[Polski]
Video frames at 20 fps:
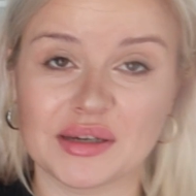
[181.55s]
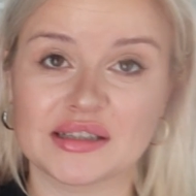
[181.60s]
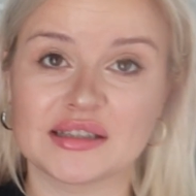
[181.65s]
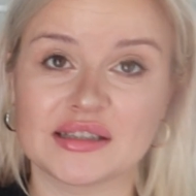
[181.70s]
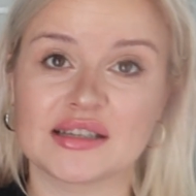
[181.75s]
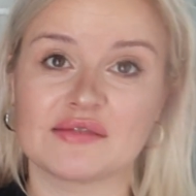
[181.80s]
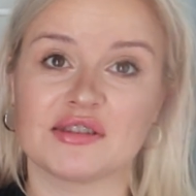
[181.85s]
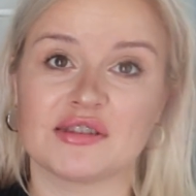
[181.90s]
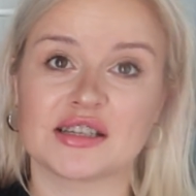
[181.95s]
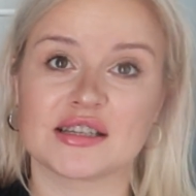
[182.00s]

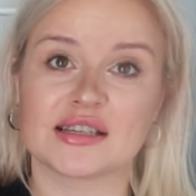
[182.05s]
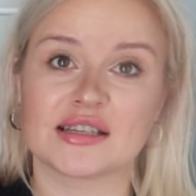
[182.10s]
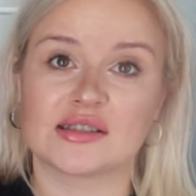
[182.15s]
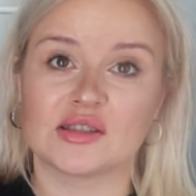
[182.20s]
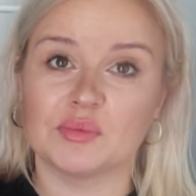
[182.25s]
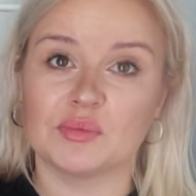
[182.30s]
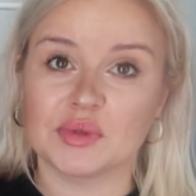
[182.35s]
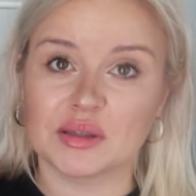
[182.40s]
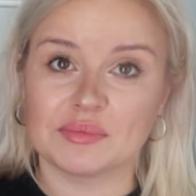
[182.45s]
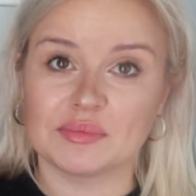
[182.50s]
bardziej właśnie z
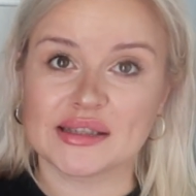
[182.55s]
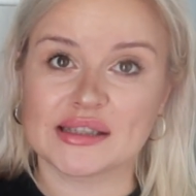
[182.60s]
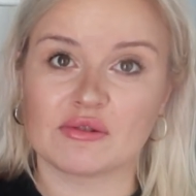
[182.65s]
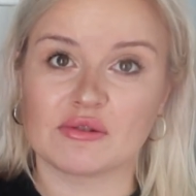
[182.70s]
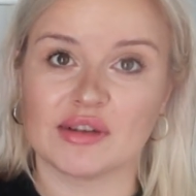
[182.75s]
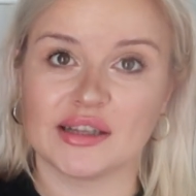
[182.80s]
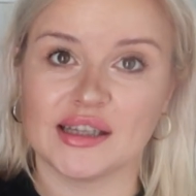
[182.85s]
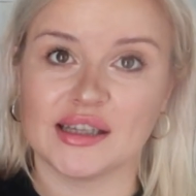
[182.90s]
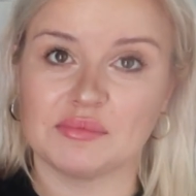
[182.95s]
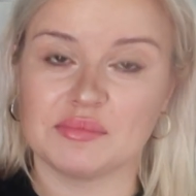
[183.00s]
dobrymi
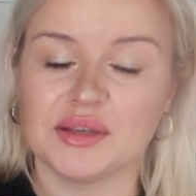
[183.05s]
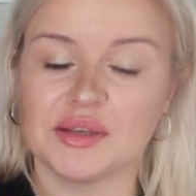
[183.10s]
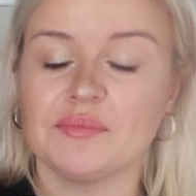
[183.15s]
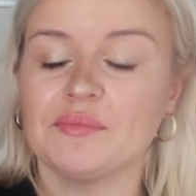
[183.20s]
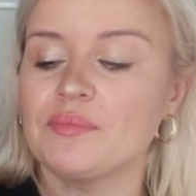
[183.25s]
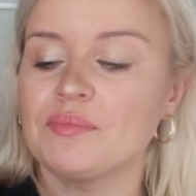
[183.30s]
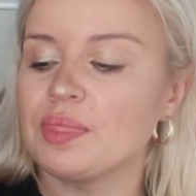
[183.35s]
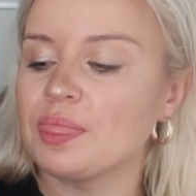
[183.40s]
składami.